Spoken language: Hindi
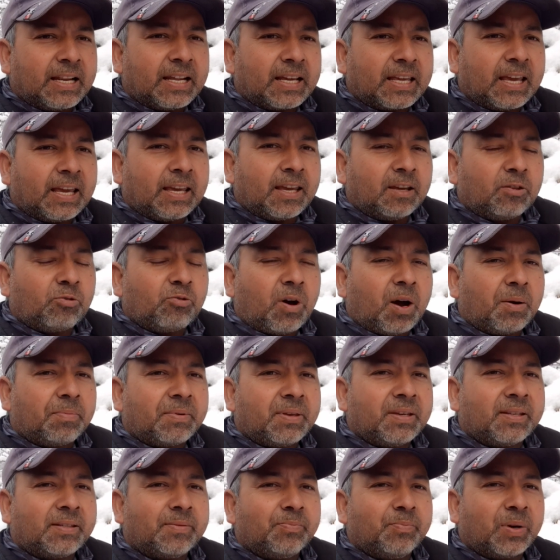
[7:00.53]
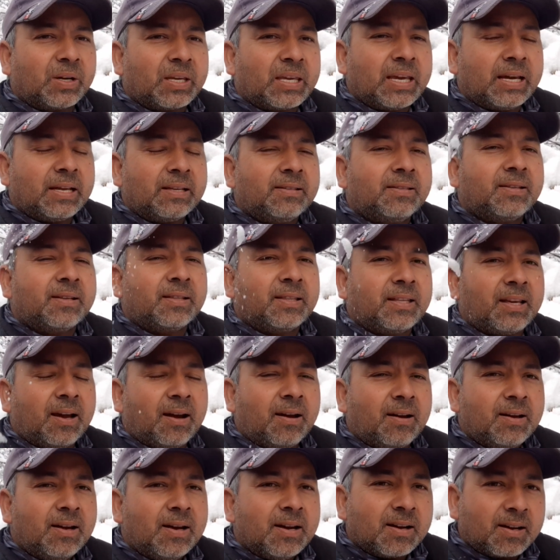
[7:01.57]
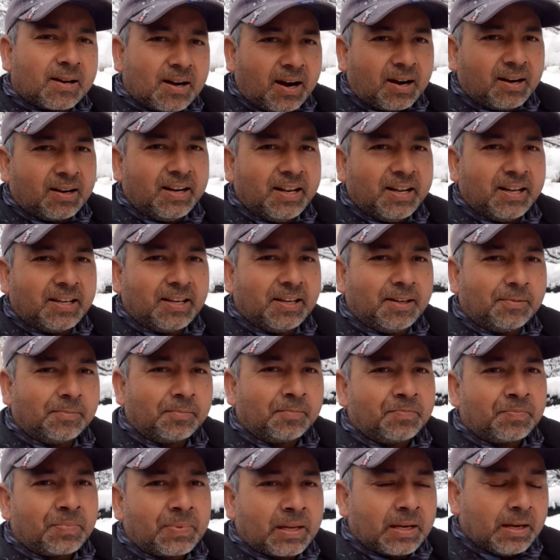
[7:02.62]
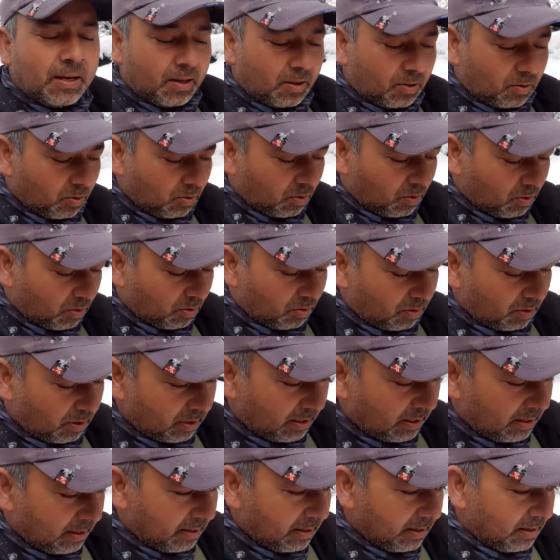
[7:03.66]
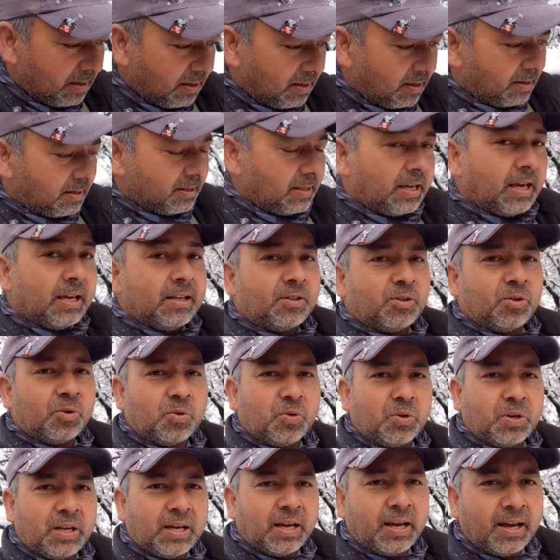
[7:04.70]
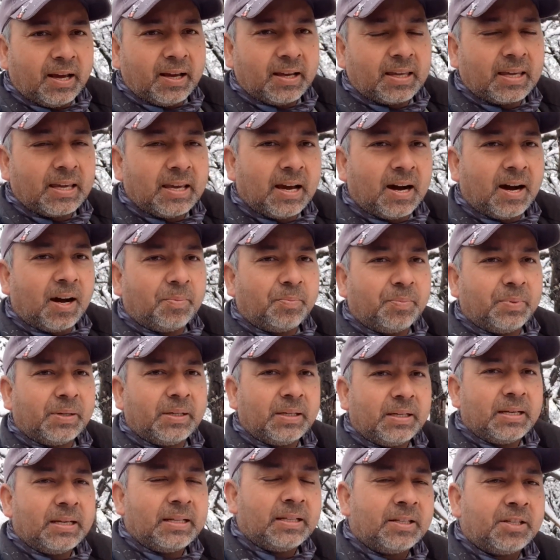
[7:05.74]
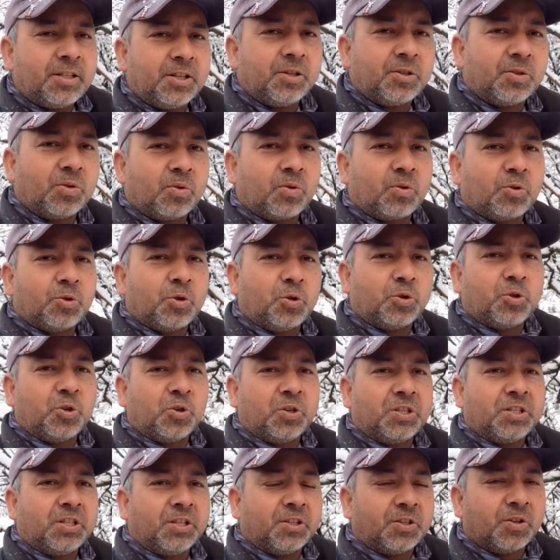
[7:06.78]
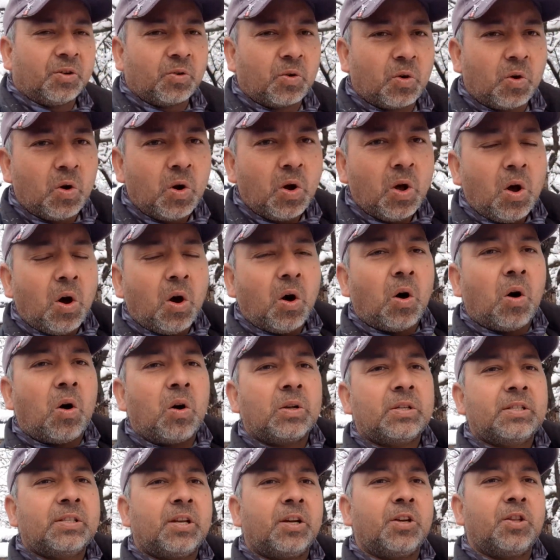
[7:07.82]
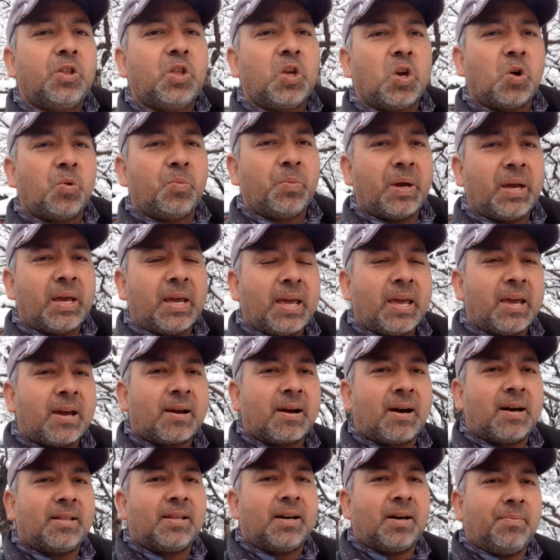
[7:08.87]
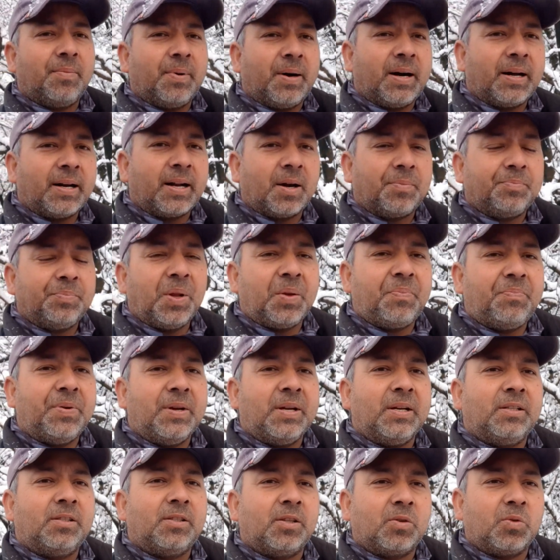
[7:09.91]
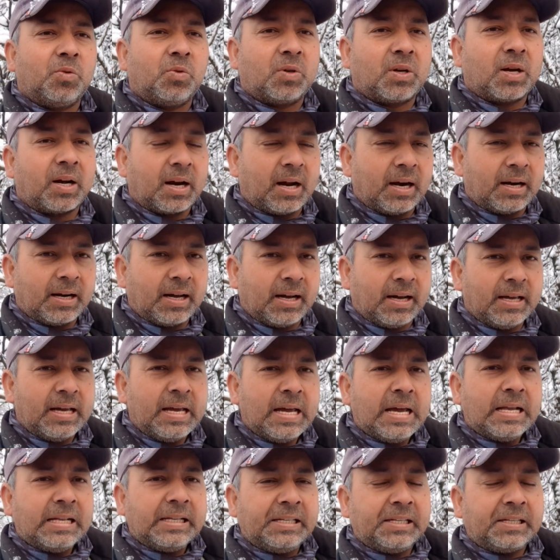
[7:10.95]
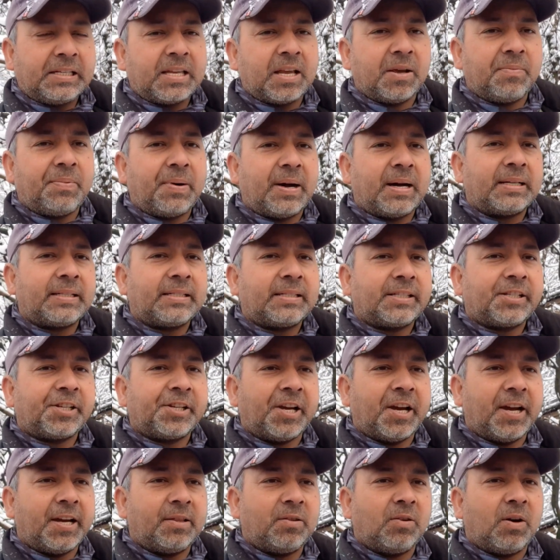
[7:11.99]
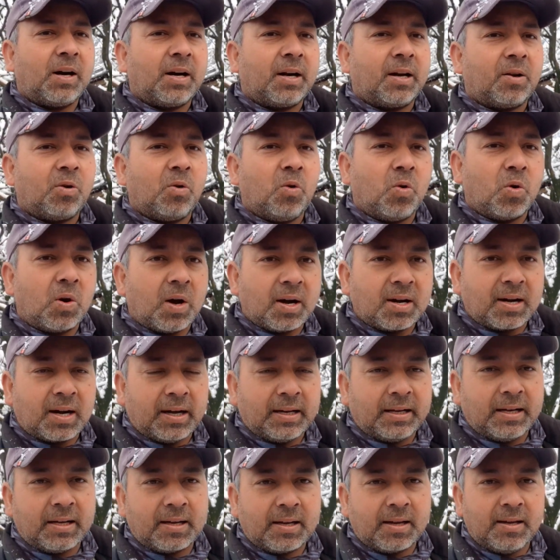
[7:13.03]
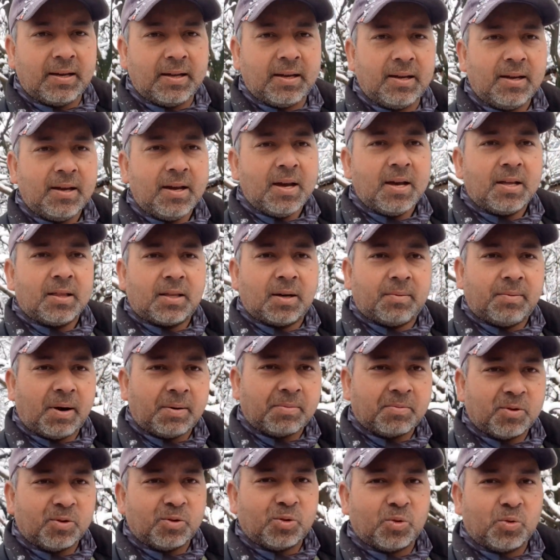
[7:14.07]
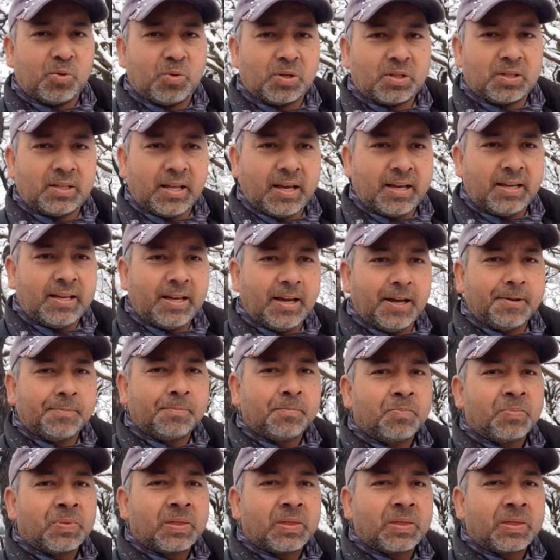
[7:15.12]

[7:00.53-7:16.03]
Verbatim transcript: रखेंगे तो आपकी मक्खियाँ सर्दियाँ काट लेगी तो ये ज़रूरी है कि आप इन चीज़ों को छोटी छोटी चीज़ों को और सर्दियों में एक आधा बार आपने फीड ज़रूर कराना है जिसके पास शहद अगर होगा खाने के लिए तब आपको ज़रूरत नहीं है